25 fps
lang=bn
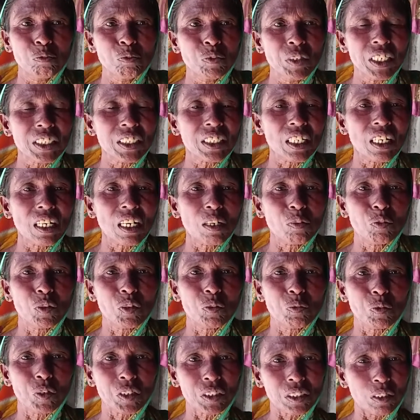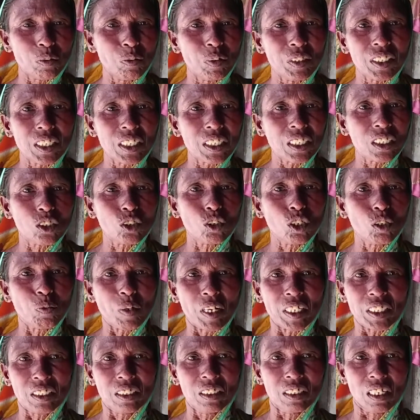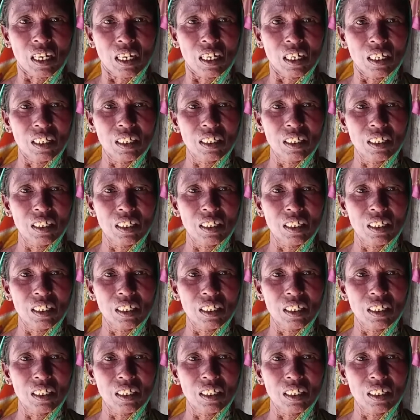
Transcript: মেয়ে ছেলেরা প্রতিবন্ধী কিছুই পাচ্ছি না